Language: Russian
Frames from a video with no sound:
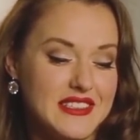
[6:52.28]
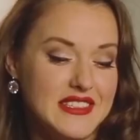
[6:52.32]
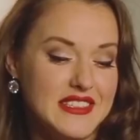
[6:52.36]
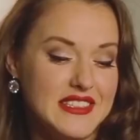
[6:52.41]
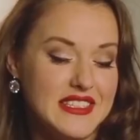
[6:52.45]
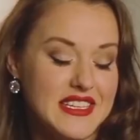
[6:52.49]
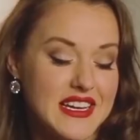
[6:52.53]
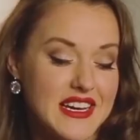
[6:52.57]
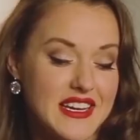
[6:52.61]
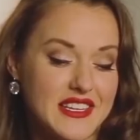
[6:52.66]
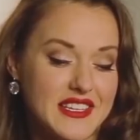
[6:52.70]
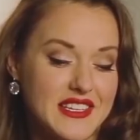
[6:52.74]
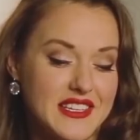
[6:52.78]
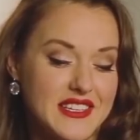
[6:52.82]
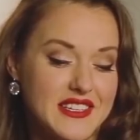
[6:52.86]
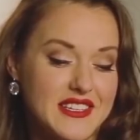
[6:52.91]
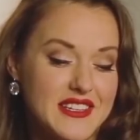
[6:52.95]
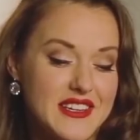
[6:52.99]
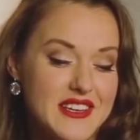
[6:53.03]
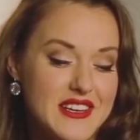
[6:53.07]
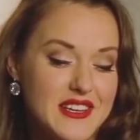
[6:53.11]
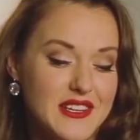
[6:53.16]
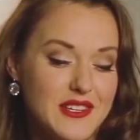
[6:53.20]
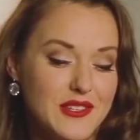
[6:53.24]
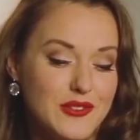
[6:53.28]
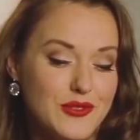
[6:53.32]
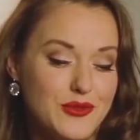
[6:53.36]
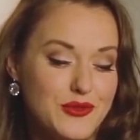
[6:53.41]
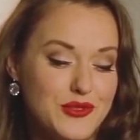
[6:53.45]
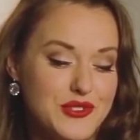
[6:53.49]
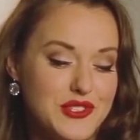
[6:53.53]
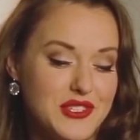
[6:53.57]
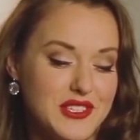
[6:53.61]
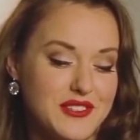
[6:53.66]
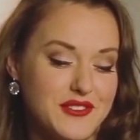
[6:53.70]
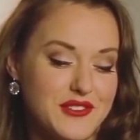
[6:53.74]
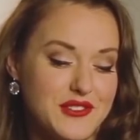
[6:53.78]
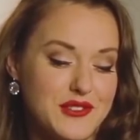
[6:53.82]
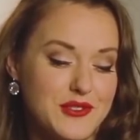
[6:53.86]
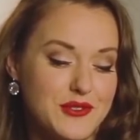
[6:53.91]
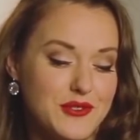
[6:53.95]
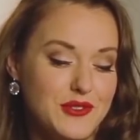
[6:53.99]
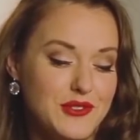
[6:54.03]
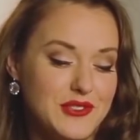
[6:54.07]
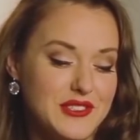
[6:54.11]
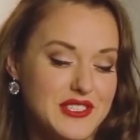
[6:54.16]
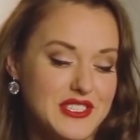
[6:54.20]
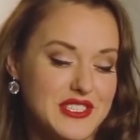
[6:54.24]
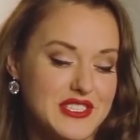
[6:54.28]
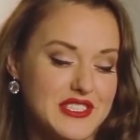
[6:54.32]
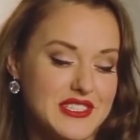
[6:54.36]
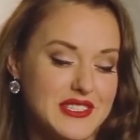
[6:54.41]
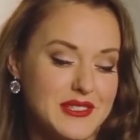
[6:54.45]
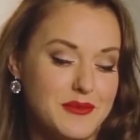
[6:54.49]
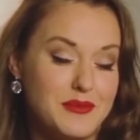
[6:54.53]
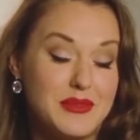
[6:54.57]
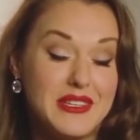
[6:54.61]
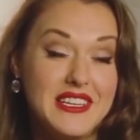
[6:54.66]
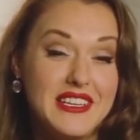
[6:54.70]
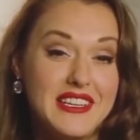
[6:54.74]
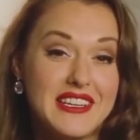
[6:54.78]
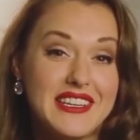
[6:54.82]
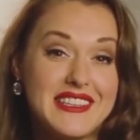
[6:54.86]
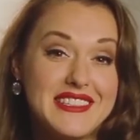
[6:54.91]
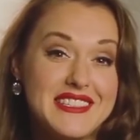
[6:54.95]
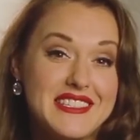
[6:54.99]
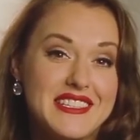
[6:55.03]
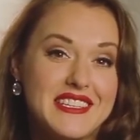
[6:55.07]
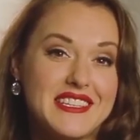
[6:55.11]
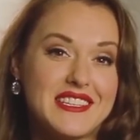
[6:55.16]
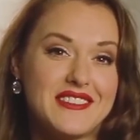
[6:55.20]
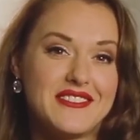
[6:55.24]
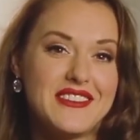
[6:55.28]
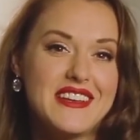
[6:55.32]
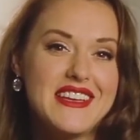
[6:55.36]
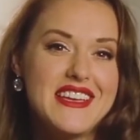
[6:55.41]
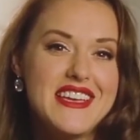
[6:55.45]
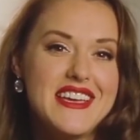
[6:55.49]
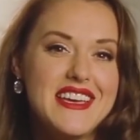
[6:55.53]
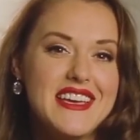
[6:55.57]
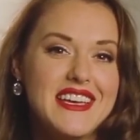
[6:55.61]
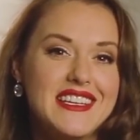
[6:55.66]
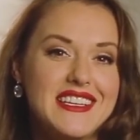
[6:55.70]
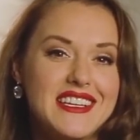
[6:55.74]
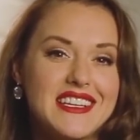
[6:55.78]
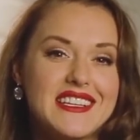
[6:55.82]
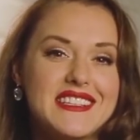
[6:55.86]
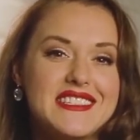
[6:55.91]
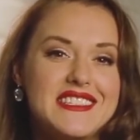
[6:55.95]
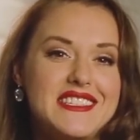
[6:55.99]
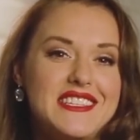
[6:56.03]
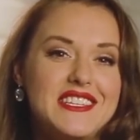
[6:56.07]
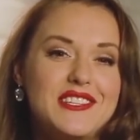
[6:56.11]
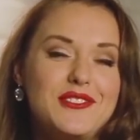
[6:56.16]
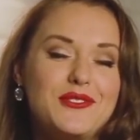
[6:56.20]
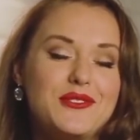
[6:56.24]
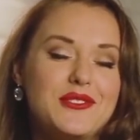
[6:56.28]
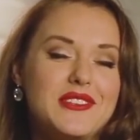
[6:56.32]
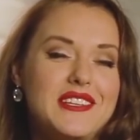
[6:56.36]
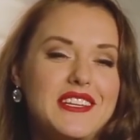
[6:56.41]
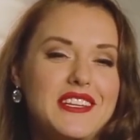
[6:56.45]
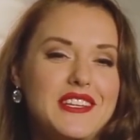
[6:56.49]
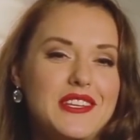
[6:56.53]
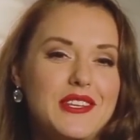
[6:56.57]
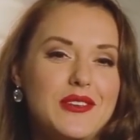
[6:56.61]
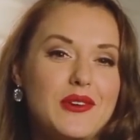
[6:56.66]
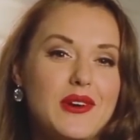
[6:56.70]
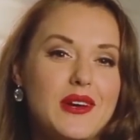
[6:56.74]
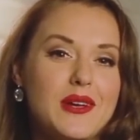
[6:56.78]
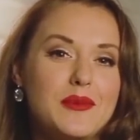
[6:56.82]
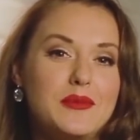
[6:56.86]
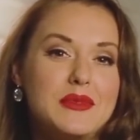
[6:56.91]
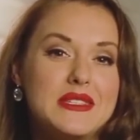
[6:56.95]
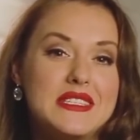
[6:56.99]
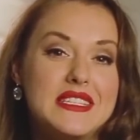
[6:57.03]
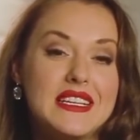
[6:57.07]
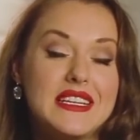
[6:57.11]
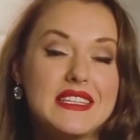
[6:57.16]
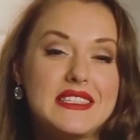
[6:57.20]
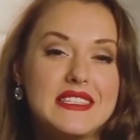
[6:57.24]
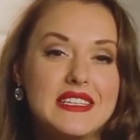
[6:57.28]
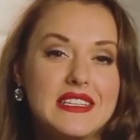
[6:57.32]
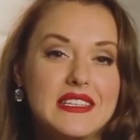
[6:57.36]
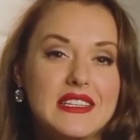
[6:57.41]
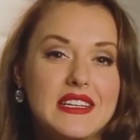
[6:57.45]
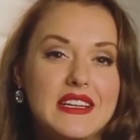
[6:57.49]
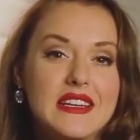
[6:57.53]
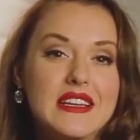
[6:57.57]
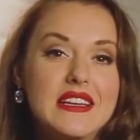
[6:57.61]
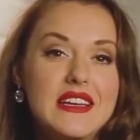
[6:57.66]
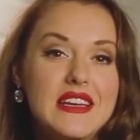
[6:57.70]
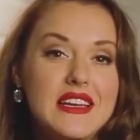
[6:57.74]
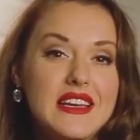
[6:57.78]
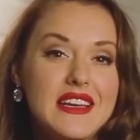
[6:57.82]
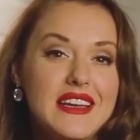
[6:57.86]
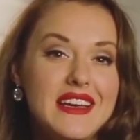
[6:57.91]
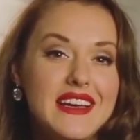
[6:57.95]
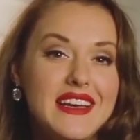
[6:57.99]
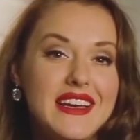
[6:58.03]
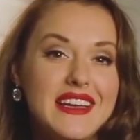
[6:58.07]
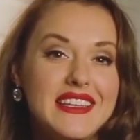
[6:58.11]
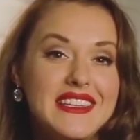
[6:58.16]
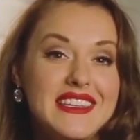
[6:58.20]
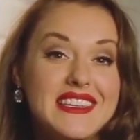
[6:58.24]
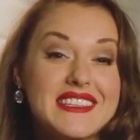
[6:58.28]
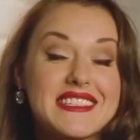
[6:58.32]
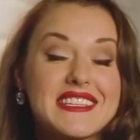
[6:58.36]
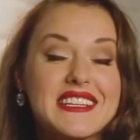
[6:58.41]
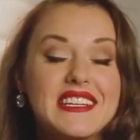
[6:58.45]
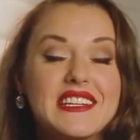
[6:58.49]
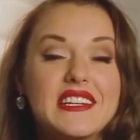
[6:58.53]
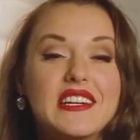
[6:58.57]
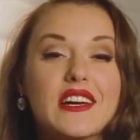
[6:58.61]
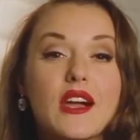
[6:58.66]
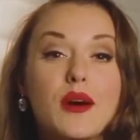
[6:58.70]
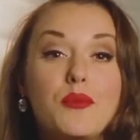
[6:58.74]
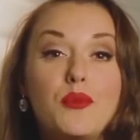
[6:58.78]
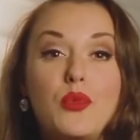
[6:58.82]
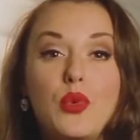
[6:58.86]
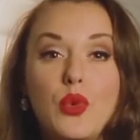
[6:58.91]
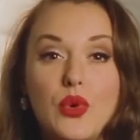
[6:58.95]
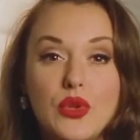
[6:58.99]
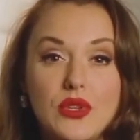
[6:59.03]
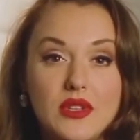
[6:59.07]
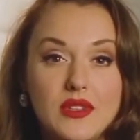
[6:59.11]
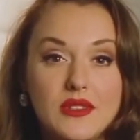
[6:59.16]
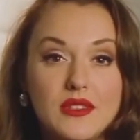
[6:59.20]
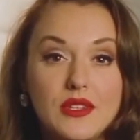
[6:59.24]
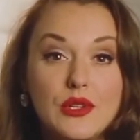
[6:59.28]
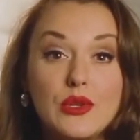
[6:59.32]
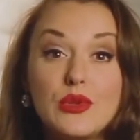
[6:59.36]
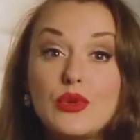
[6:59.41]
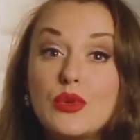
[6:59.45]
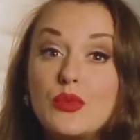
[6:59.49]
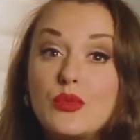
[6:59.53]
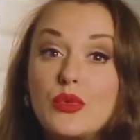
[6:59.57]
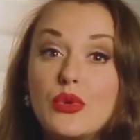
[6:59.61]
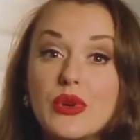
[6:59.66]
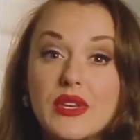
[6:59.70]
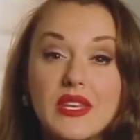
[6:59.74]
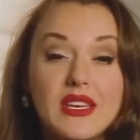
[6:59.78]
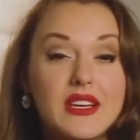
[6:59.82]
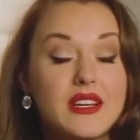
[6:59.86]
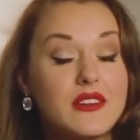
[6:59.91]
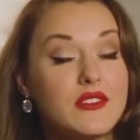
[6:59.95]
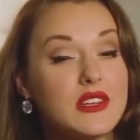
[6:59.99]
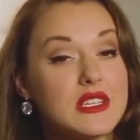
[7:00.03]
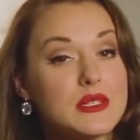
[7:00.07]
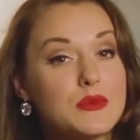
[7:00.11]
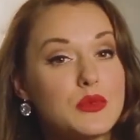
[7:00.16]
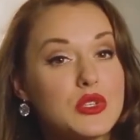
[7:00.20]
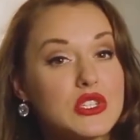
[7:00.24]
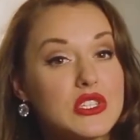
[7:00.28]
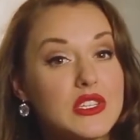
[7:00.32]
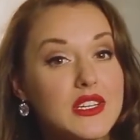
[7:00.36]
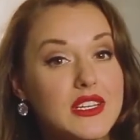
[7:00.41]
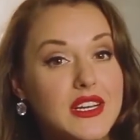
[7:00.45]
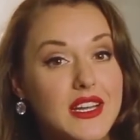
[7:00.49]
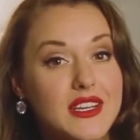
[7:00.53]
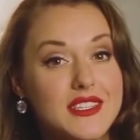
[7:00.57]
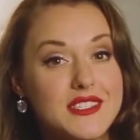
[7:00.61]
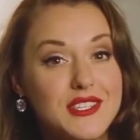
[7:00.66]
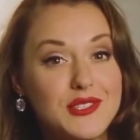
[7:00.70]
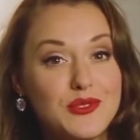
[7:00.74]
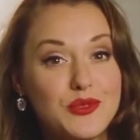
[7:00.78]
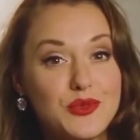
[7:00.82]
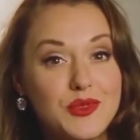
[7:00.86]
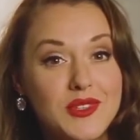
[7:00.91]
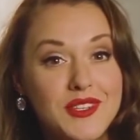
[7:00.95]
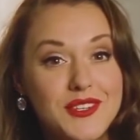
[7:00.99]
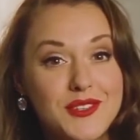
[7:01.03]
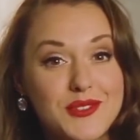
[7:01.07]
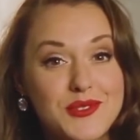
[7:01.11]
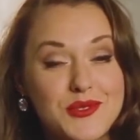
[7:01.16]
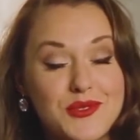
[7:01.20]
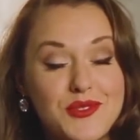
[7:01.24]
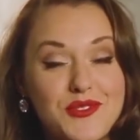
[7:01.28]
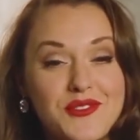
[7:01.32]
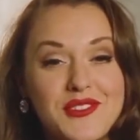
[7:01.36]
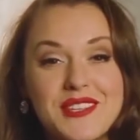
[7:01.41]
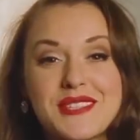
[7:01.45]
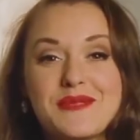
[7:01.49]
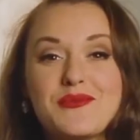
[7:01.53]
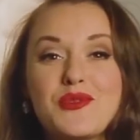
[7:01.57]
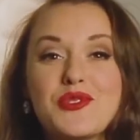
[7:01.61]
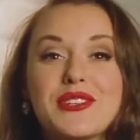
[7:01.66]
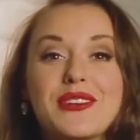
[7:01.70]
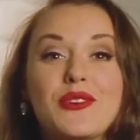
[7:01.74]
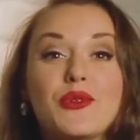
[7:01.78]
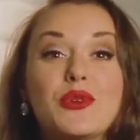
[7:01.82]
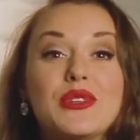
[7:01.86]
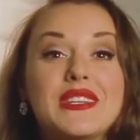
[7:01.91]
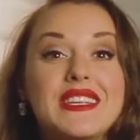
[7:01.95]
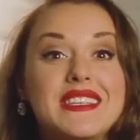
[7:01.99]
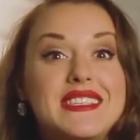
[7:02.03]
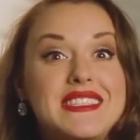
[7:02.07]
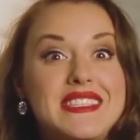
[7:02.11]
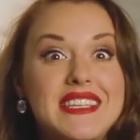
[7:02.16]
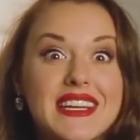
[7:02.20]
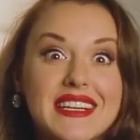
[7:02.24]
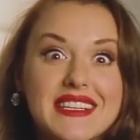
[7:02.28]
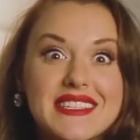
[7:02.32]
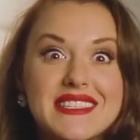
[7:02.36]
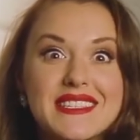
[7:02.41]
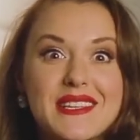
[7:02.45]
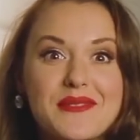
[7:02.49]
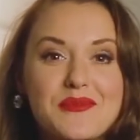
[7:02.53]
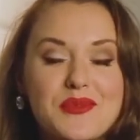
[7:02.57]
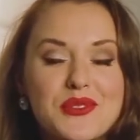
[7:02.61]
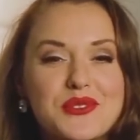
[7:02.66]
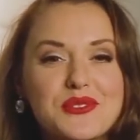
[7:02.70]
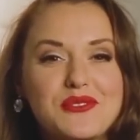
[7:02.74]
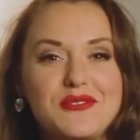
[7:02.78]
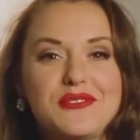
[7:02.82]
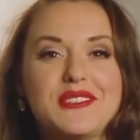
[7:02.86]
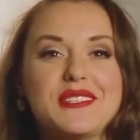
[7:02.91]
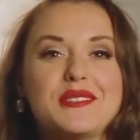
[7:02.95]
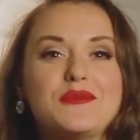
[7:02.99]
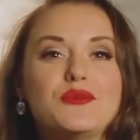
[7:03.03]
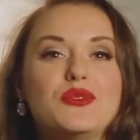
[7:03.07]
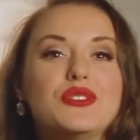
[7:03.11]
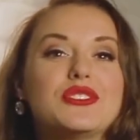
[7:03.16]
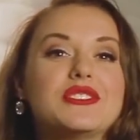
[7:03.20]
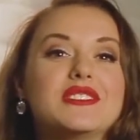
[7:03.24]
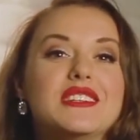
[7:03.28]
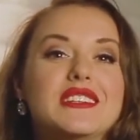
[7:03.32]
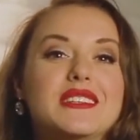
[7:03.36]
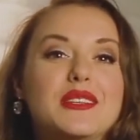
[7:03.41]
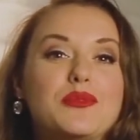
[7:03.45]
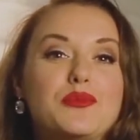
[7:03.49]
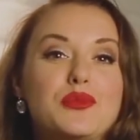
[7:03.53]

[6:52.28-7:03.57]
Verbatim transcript: ярких лучиков, солнышек, бриллиантиков, я сделаю для нее обязательно несколько работ глубоких. Возможно, картину нарисую, возможно, какой-то текст напишу, возможно,